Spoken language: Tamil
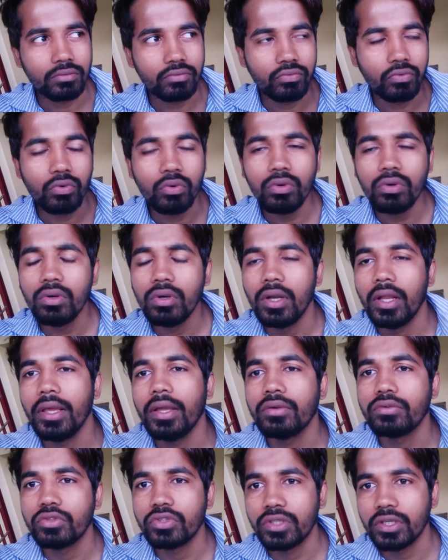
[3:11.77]
ஃபுல் லே
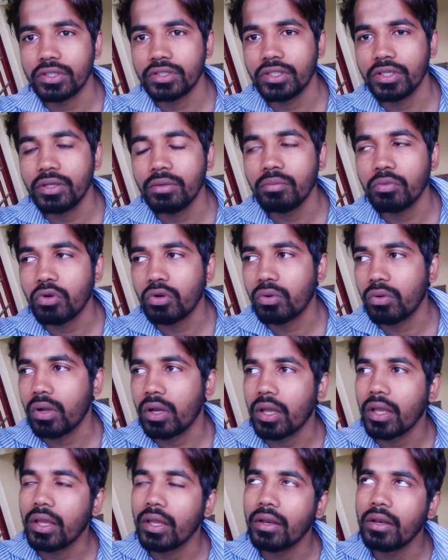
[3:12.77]
அவுட் ஸ்ட்ரக்சரையும்
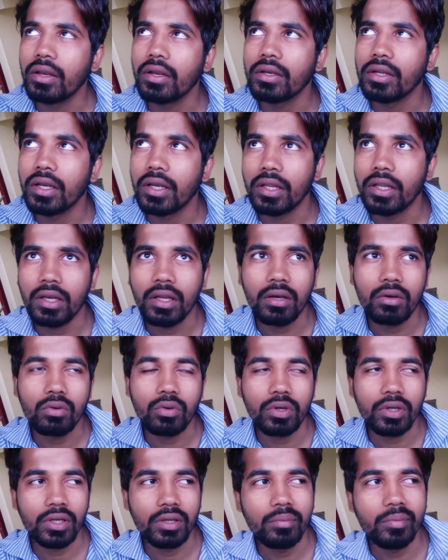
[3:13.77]
போட்டுருவாங்க என்னென்னு கேட்டிங்கன்னா
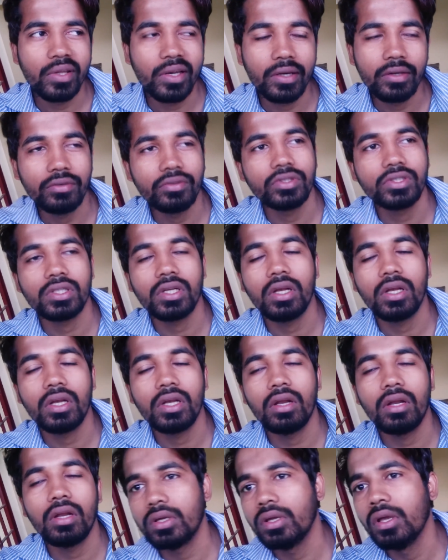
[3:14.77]
ஒரு இமெயில் ஐடி வச்சுக்கலாம்
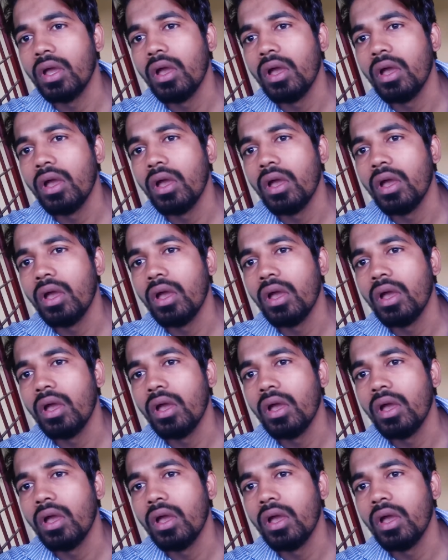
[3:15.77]
ஒரு